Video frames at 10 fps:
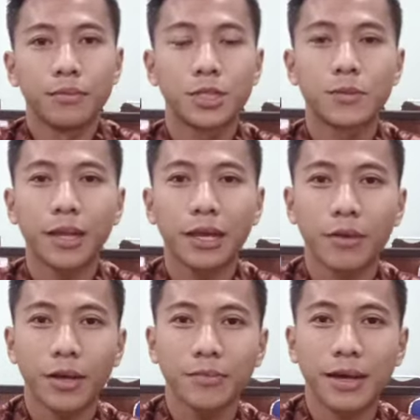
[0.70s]

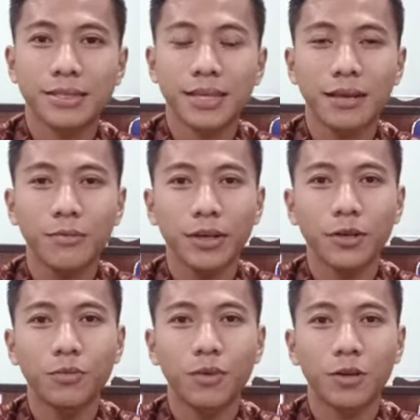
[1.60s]
Bismillahirrahmanirrahim
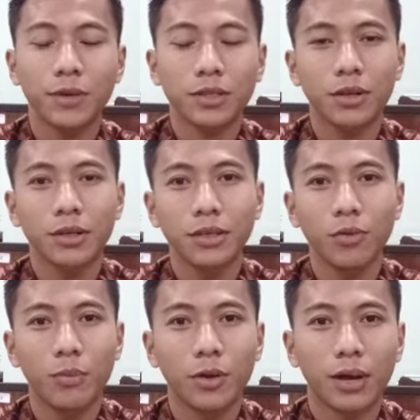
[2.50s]
Assalamualaikum warahmatullahi
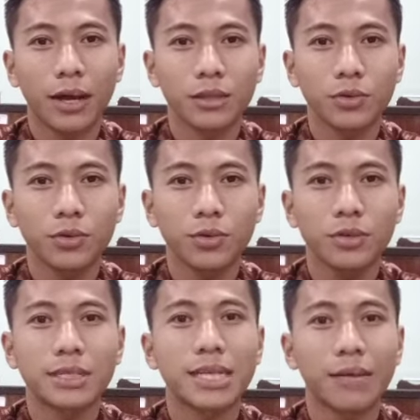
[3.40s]

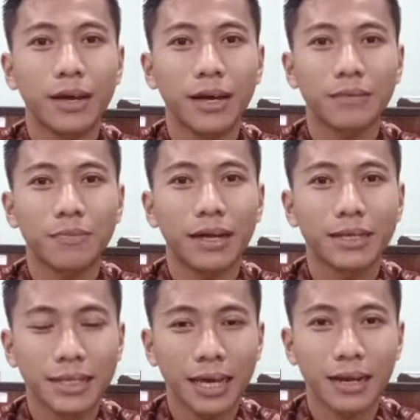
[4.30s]
wabarakatuh Selamat
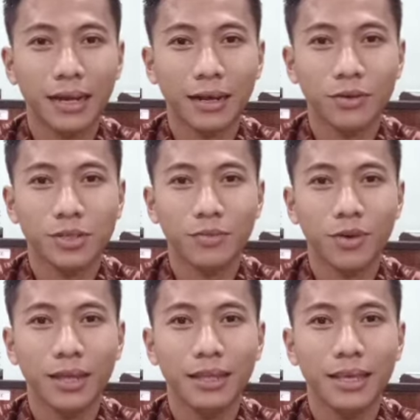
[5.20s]
pagi anak-anakku
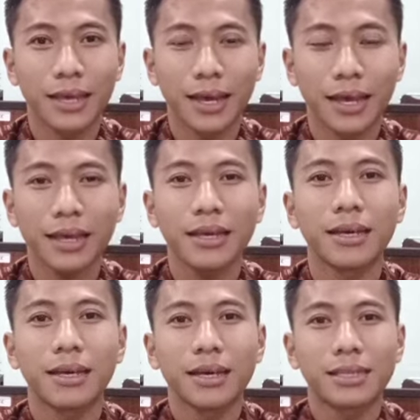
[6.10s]
semuanya
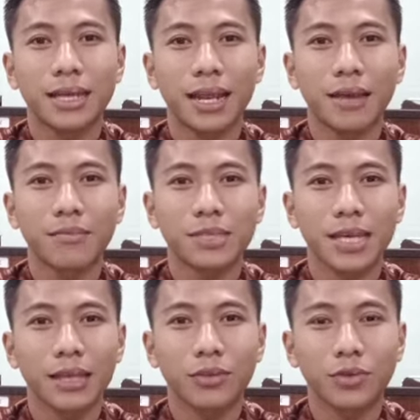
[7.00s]
Salam
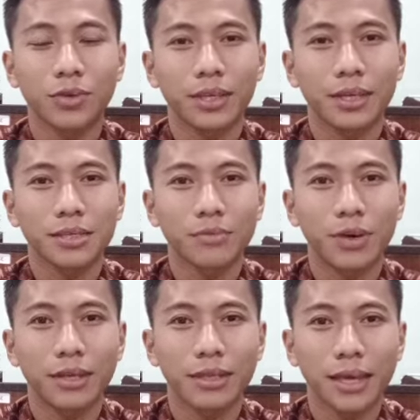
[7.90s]
sehat untuk kita
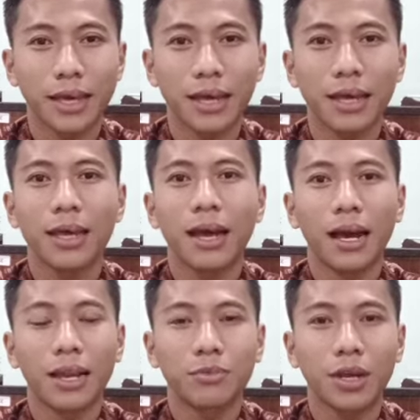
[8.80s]
semuanya
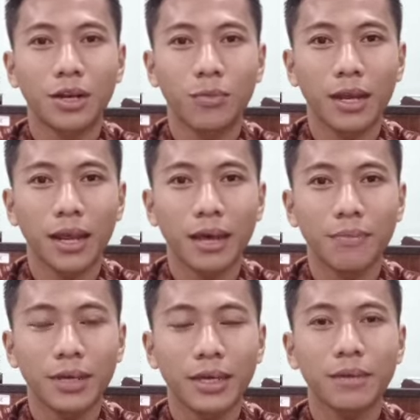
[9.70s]

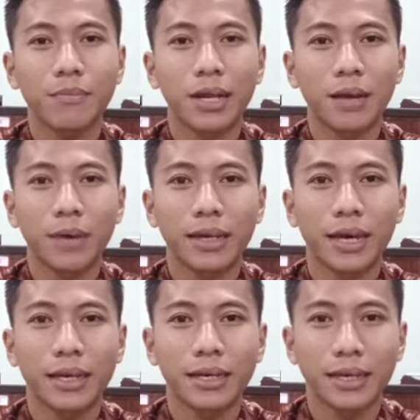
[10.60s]
alamin. Pada
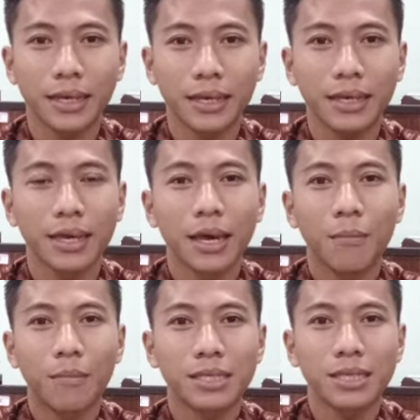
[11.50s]
pagi hari ini
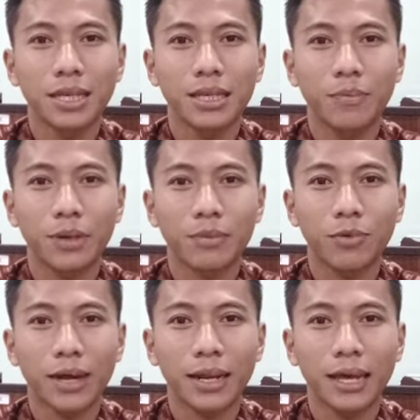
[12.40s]
Masih
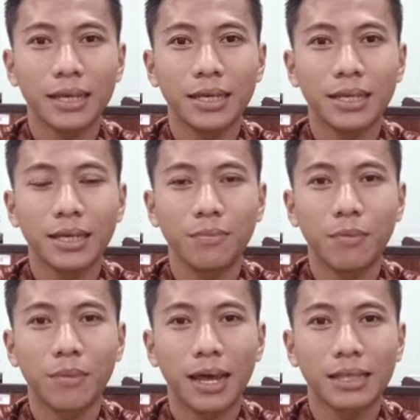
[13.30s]
dipertemukan lagi di
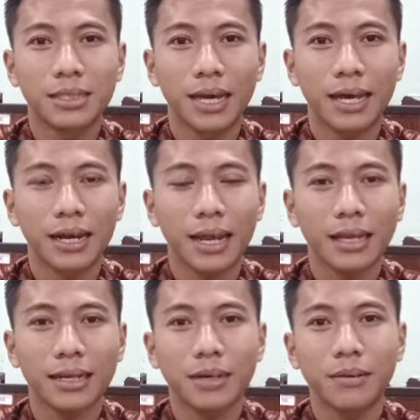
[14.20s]

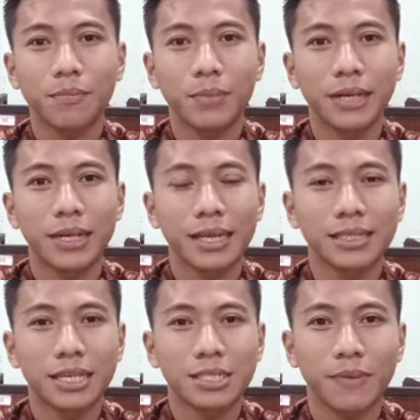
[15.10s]
pembelajaran pendidikan
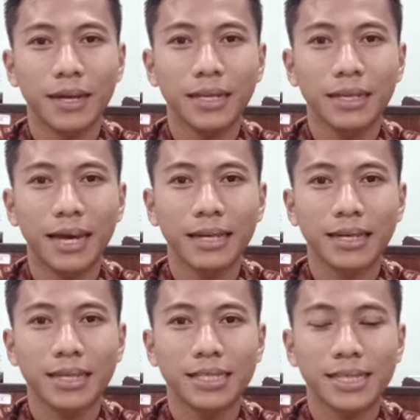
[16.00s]
jasmani dan
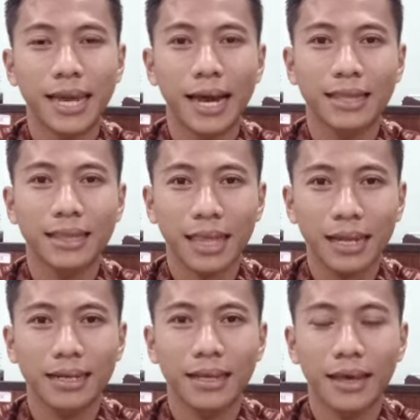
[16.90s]

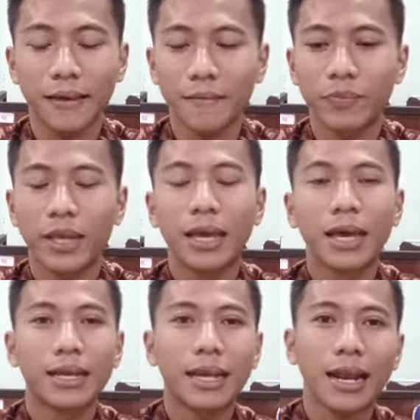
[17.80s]
kesehatan ya
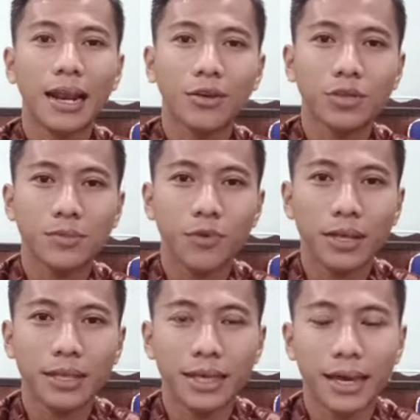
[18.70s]
Dan anak-anakku
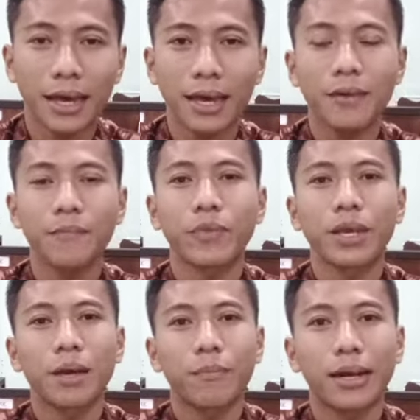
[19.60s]
semuanya
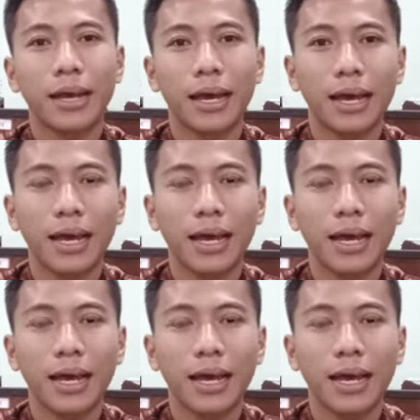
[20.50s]
Pada